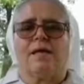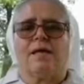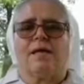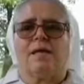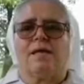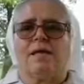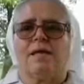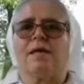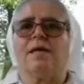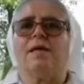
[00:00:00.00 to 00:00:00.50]

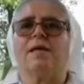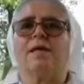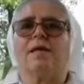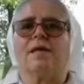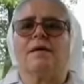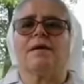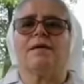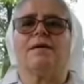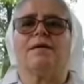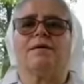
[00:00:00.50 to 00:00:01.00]
e, e
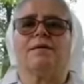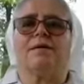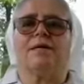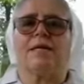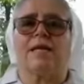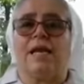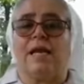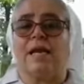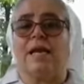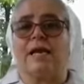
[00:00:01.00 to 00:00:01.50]

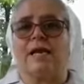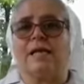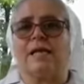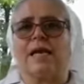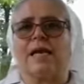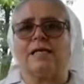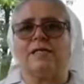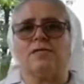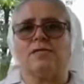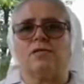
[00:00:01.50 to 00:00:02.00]
le
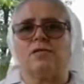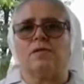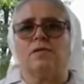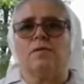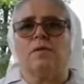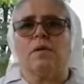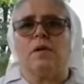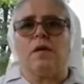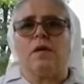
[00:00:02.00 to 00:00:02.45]
ringrazio